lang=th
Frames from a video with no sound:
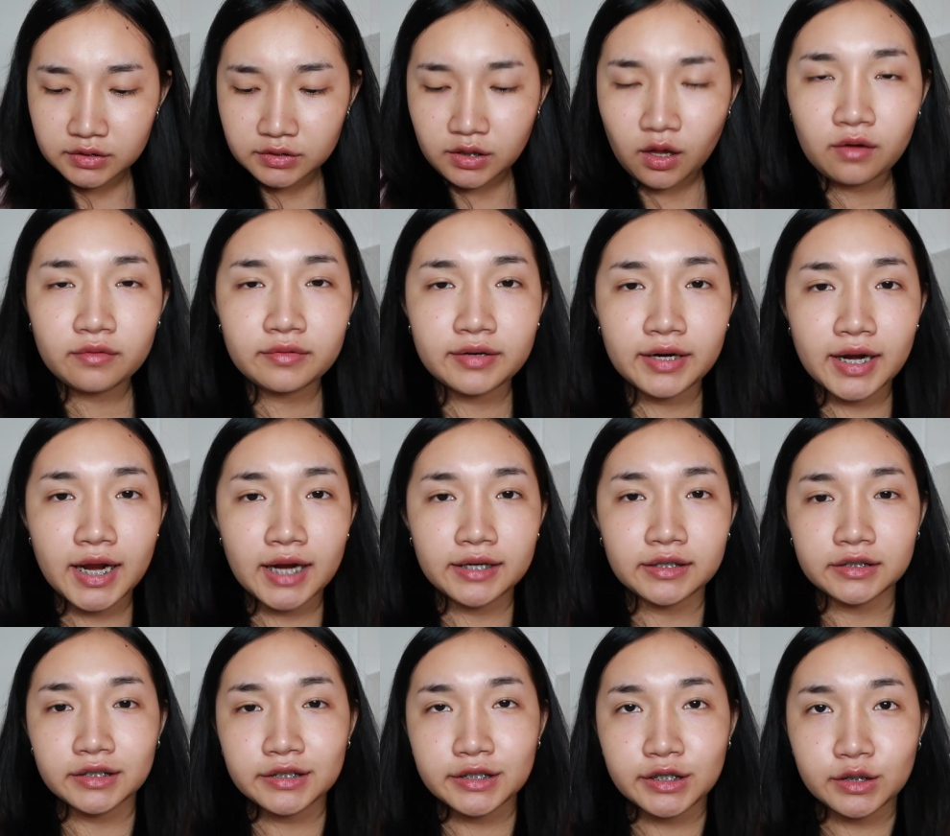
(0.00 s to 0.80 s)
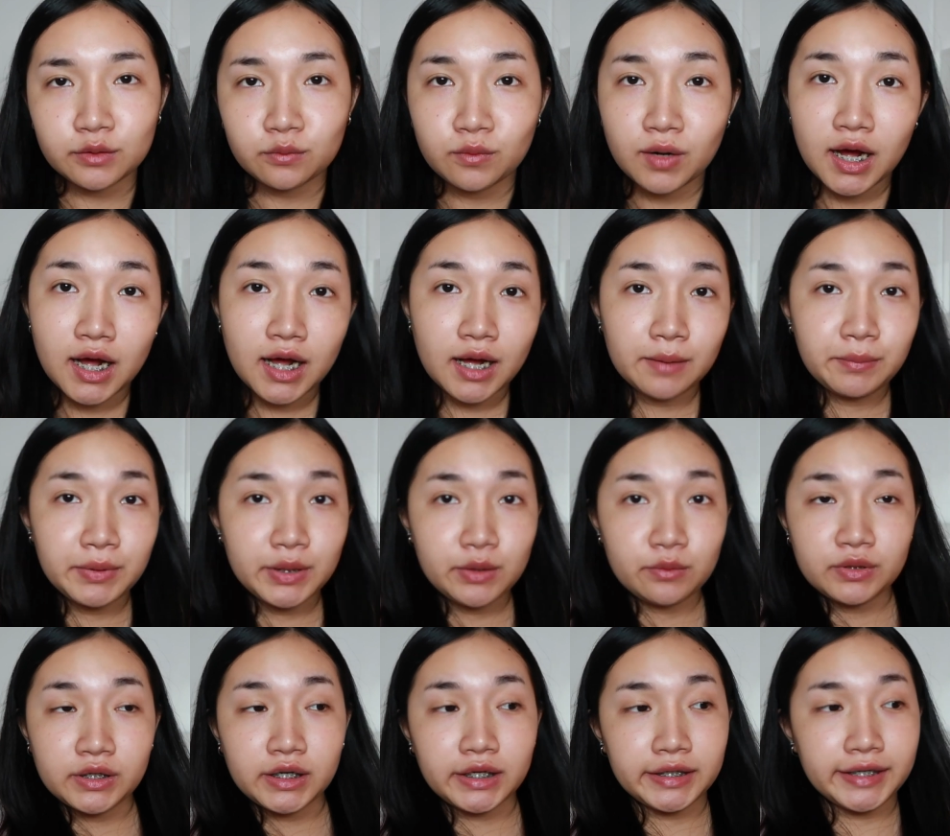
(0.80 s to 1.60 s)
ตอนแรกเนี่ยก็คิดว่า
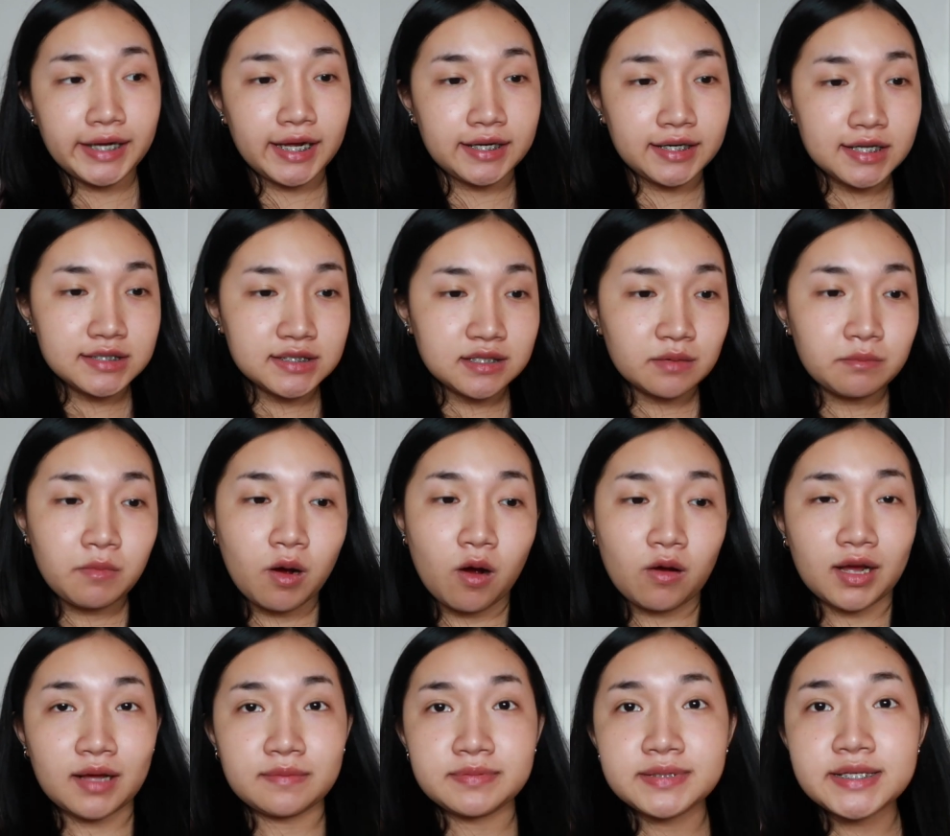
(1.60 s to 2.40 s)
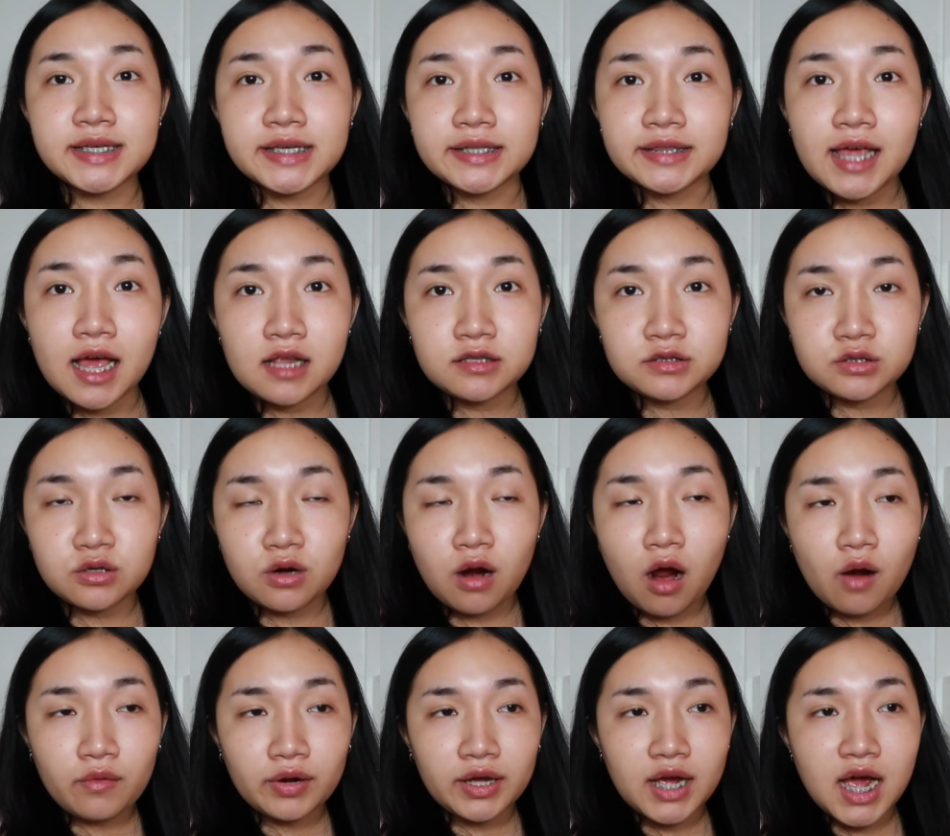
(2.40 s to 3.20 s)
ผิวเนื้อเนี่ยน่าจะเหมาะกับสีเนเชอ
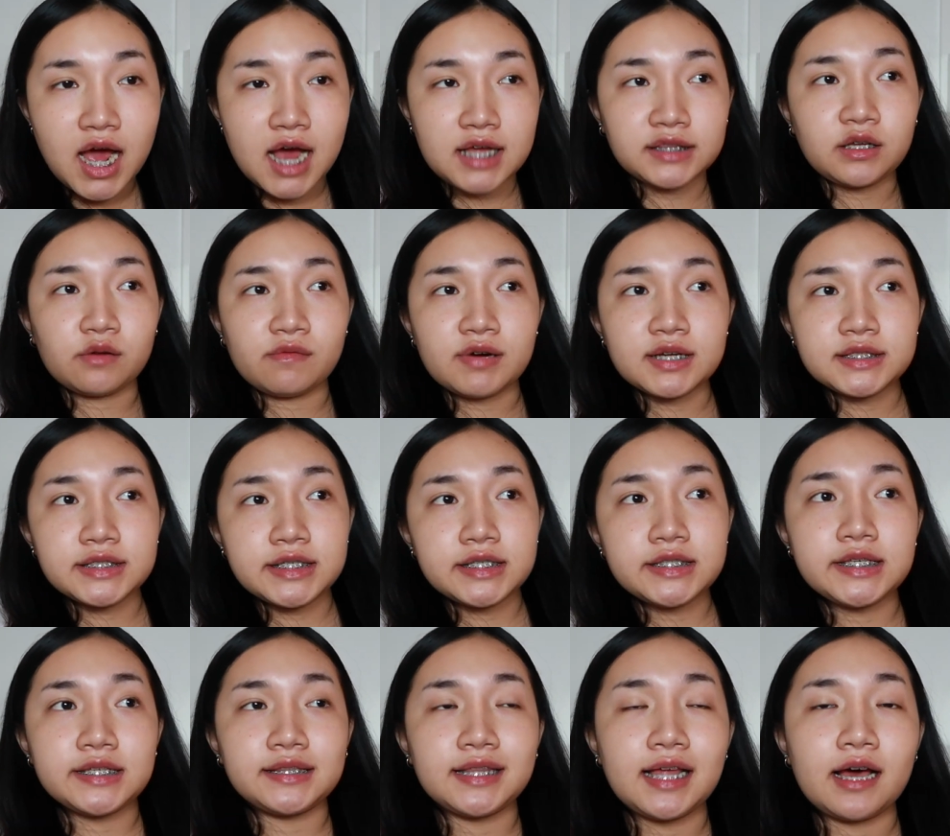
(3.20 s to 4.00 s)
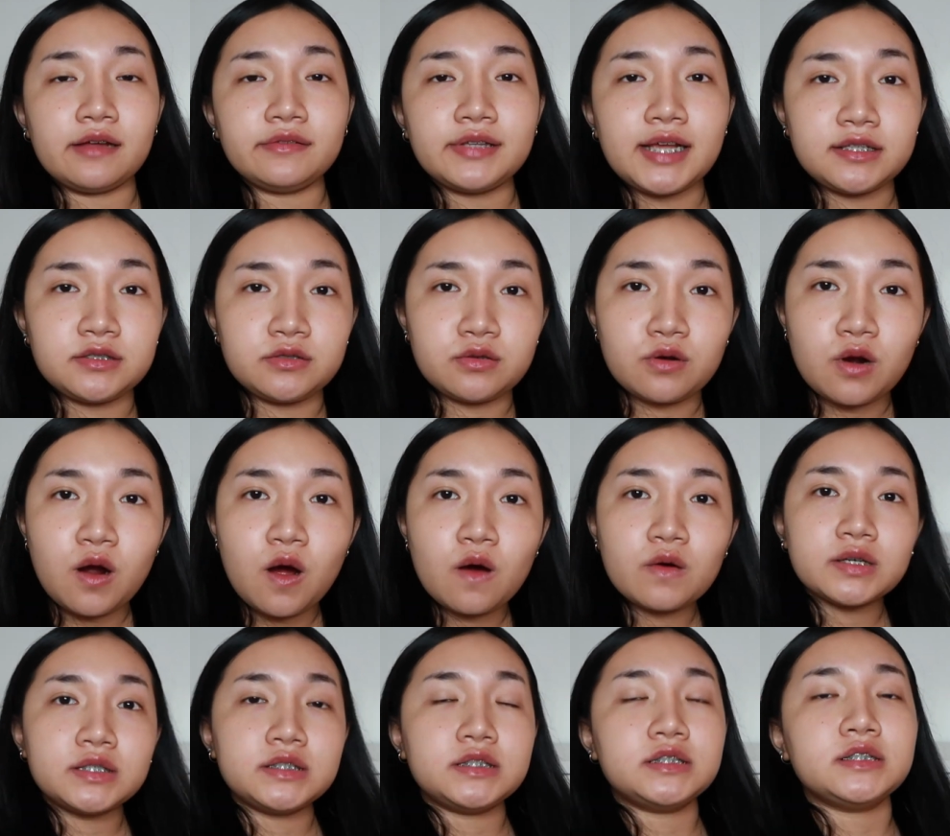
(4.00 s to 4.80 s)
รัลนะคะแต่ว่าจริงๆแล้วเนเชอรั
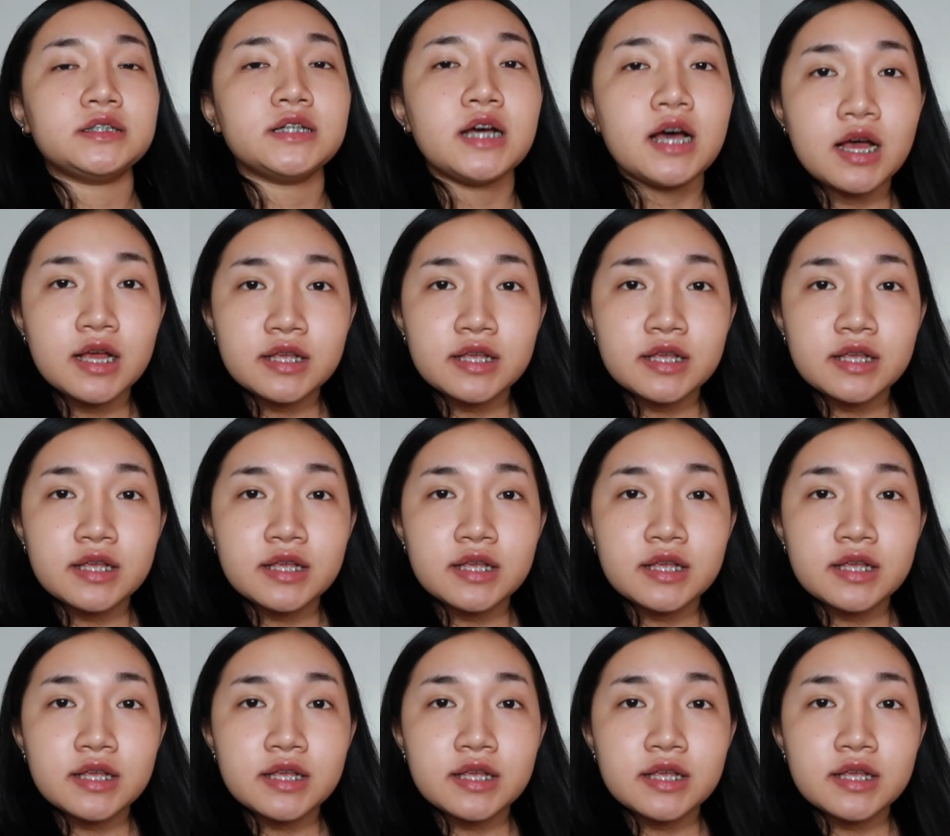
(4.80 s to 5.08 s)
ลคือ